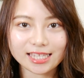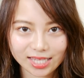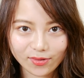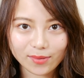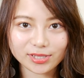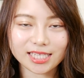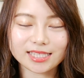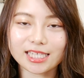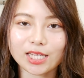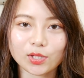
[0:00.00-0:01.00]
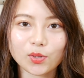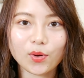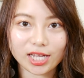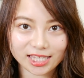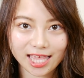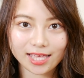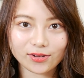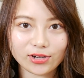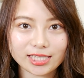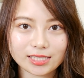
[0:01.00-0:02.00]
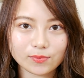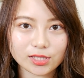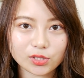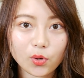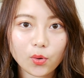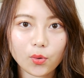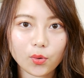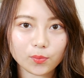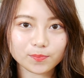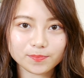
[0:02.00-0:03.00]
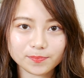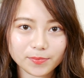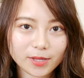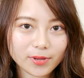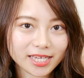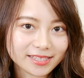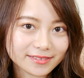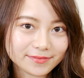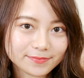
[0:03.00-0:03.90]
では、また次の動画でお会いしましょう。バイバイ。